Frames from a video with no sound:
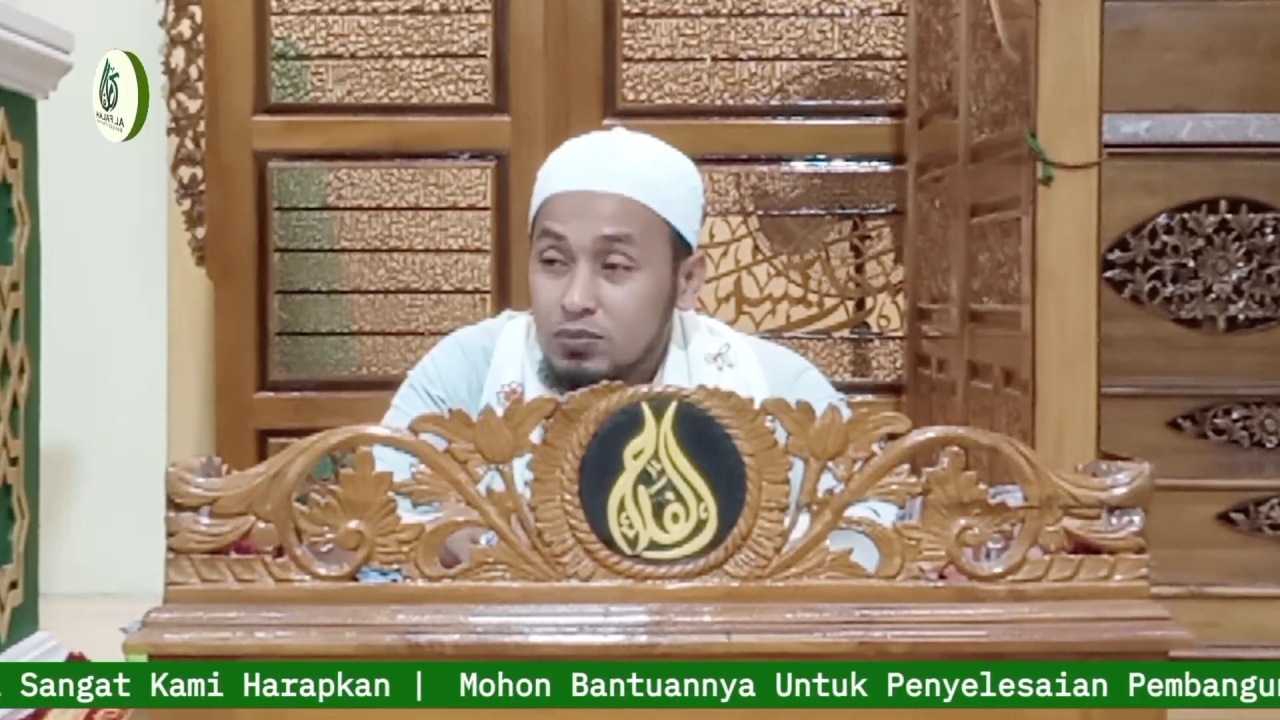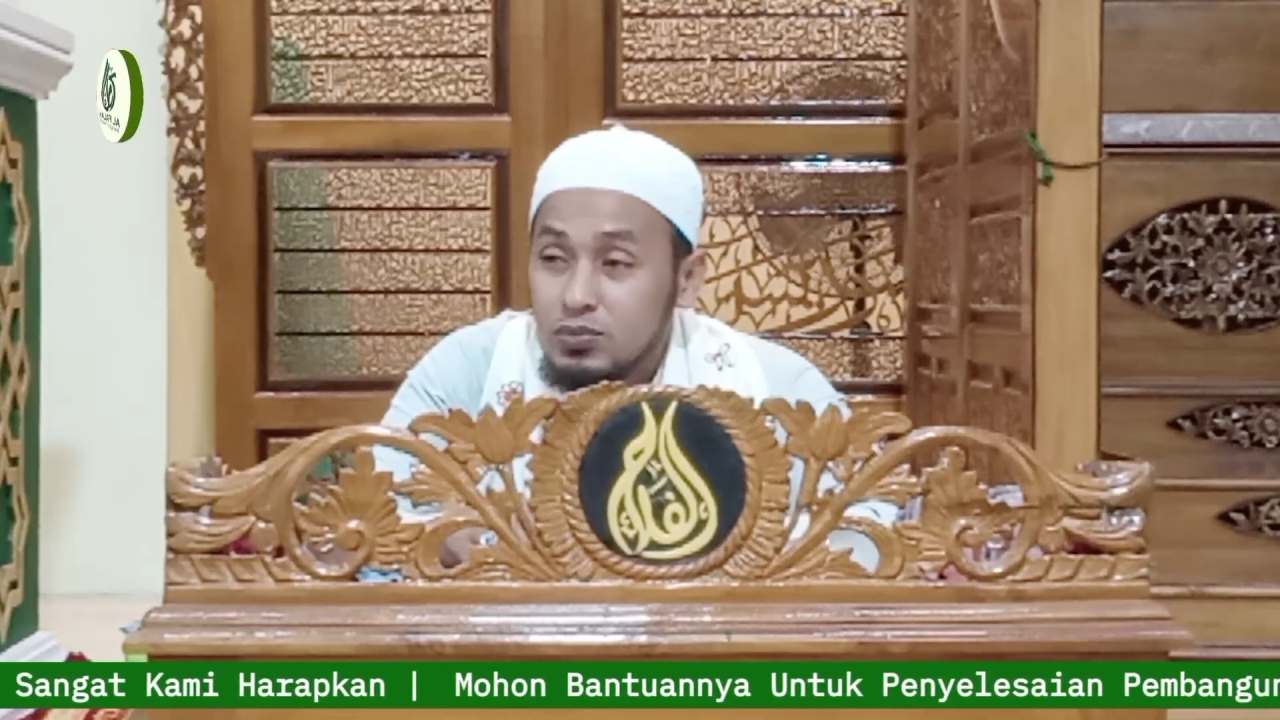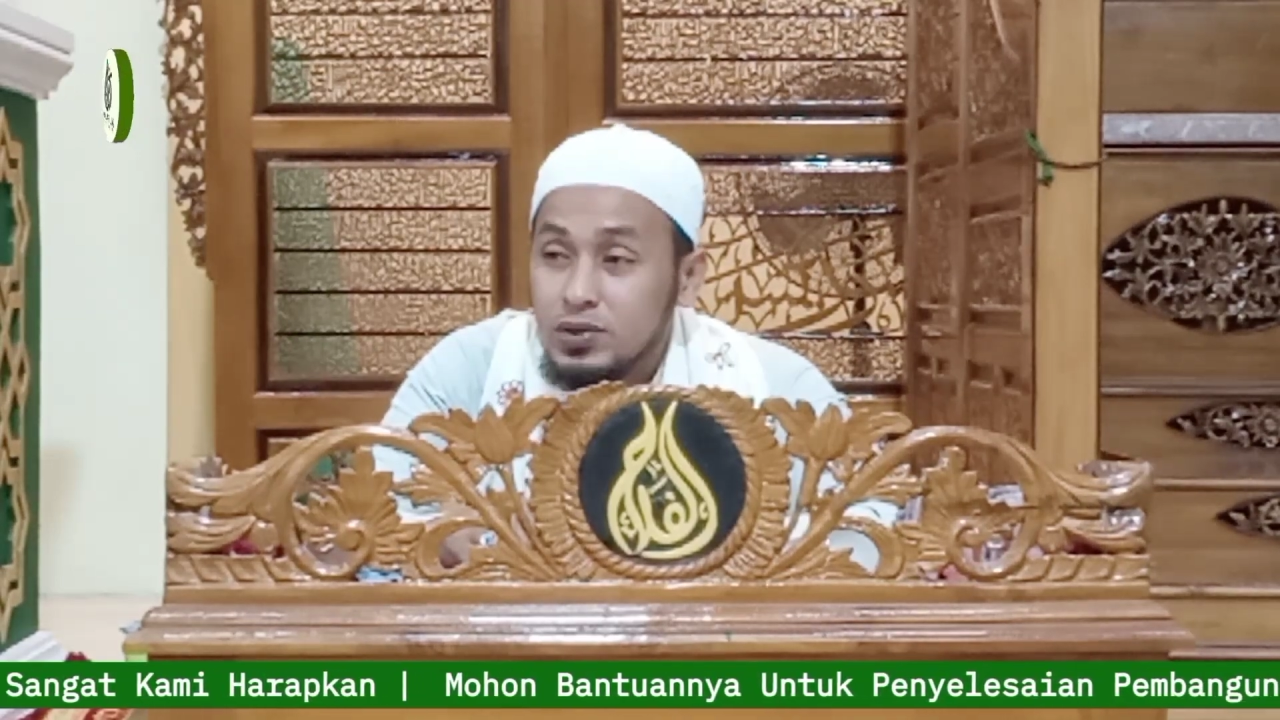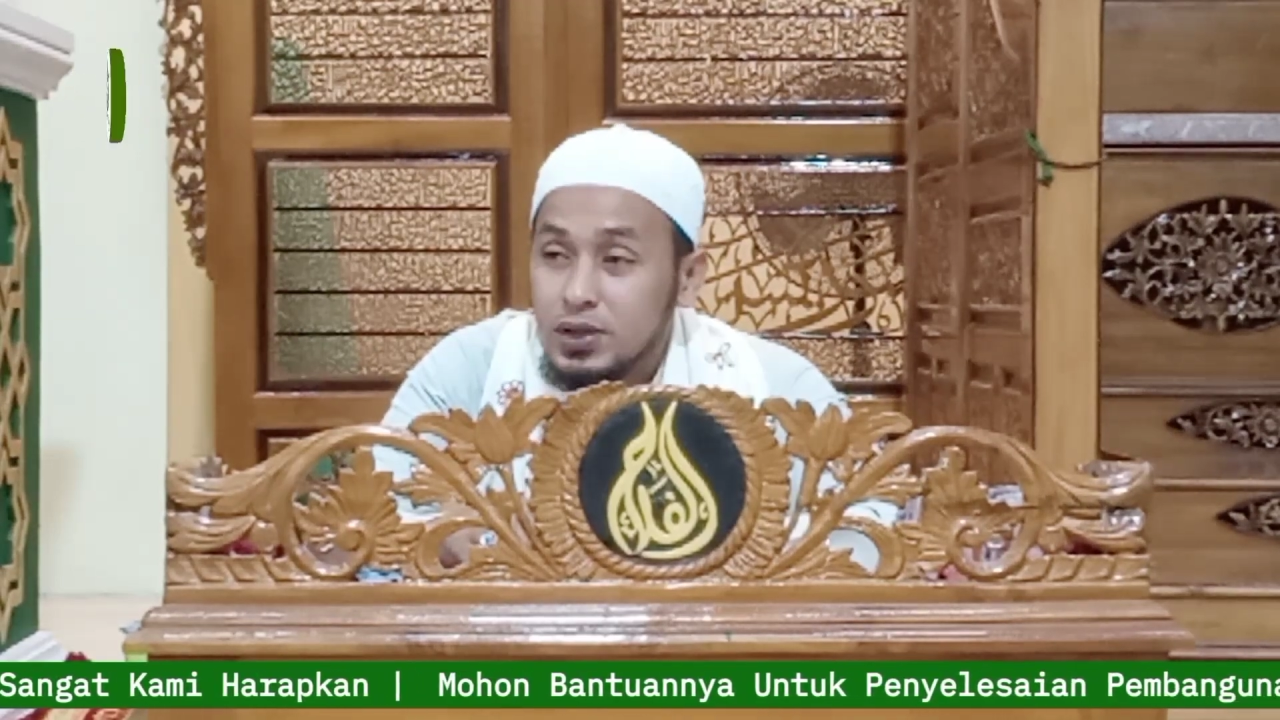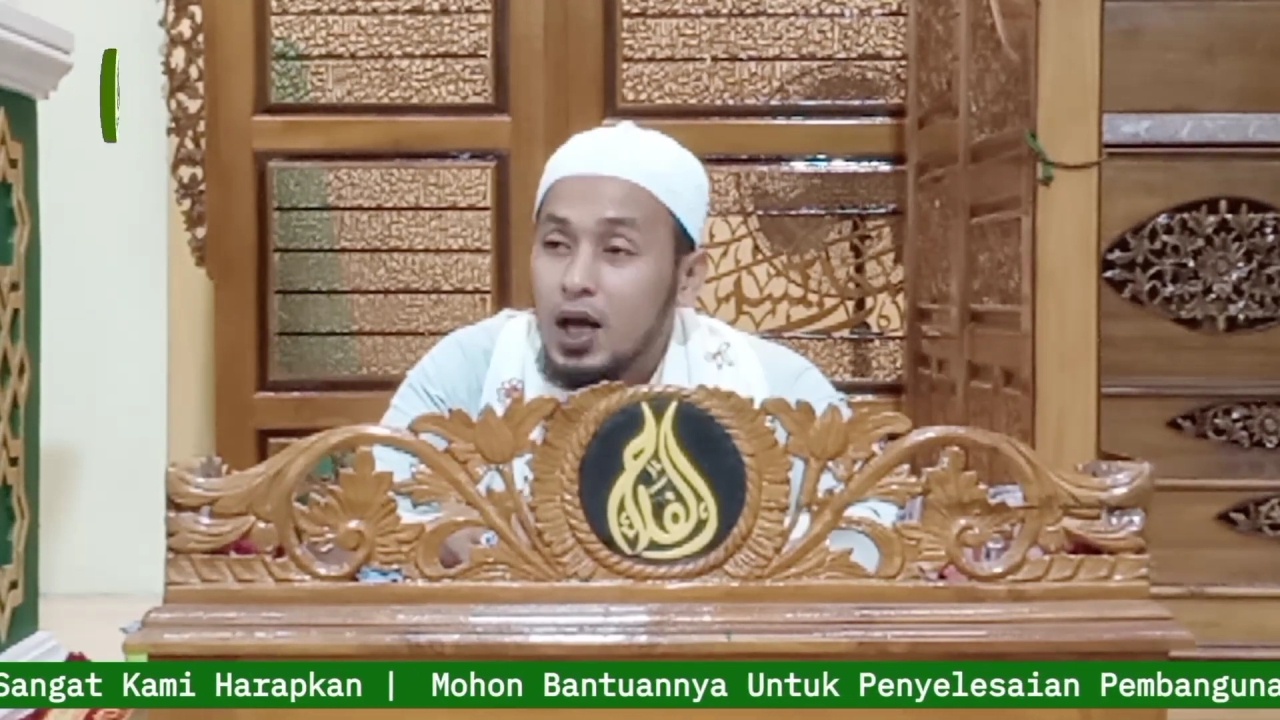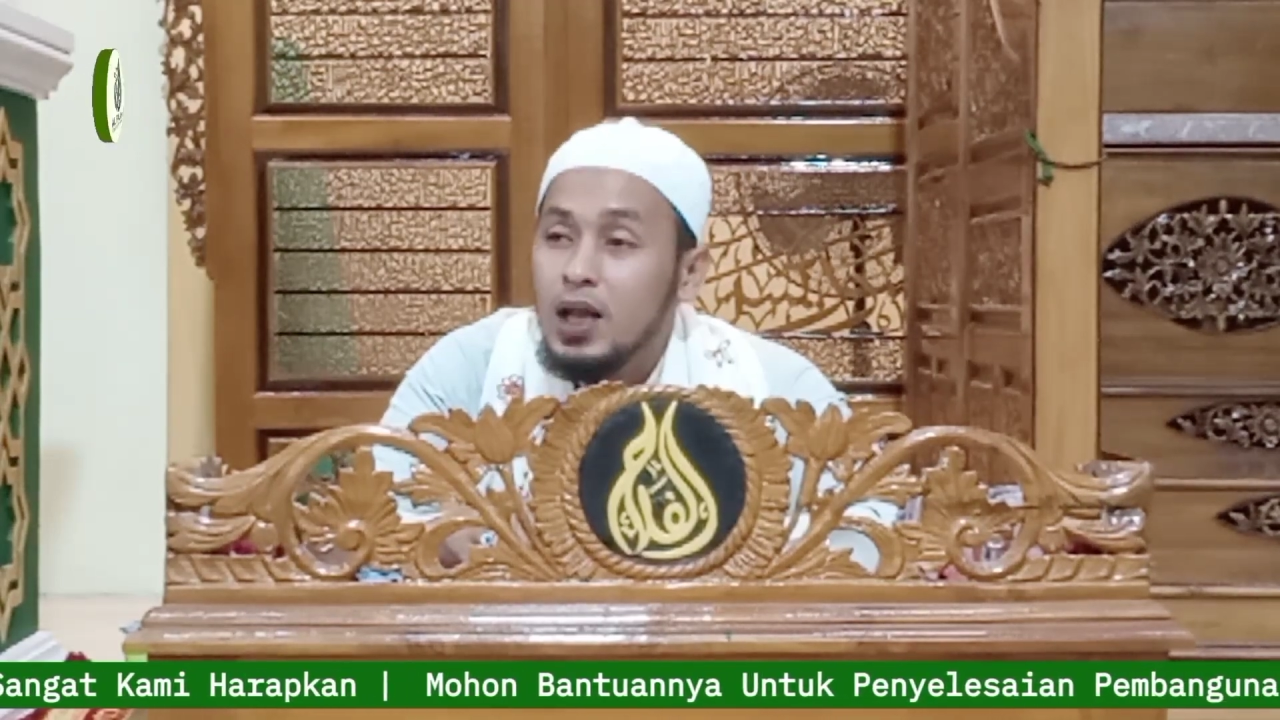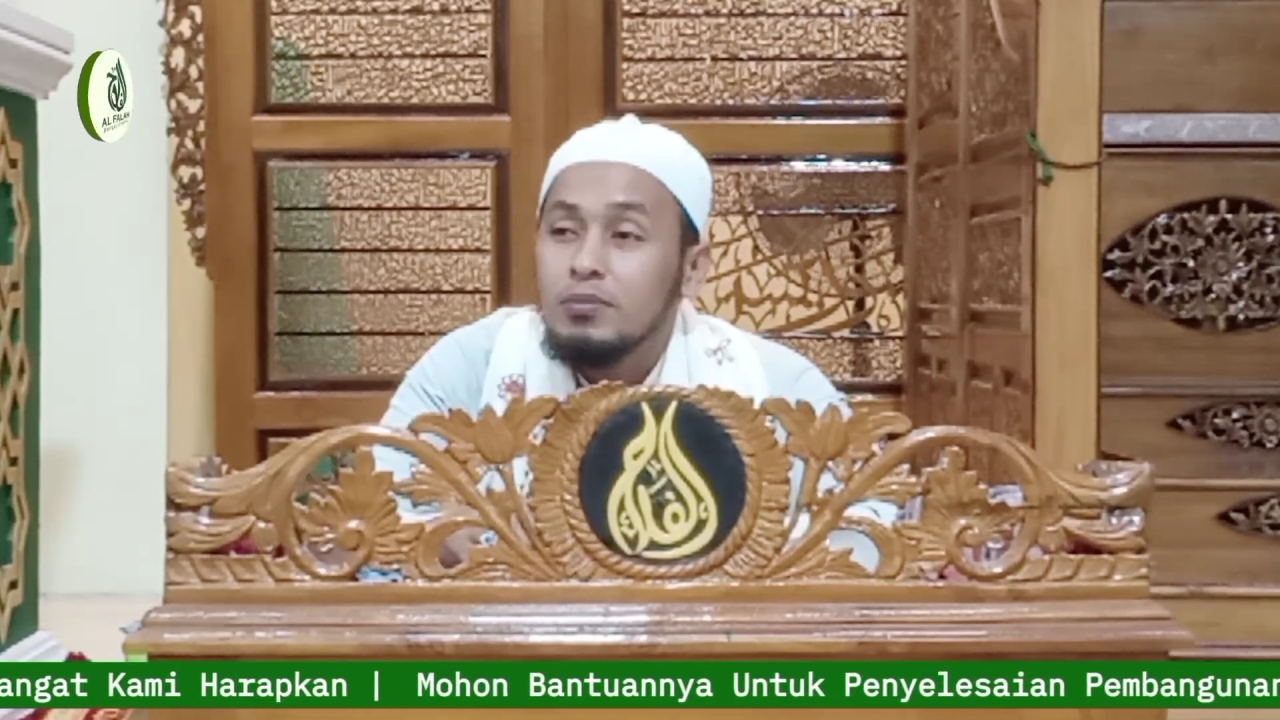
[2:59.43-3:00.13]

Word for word: muda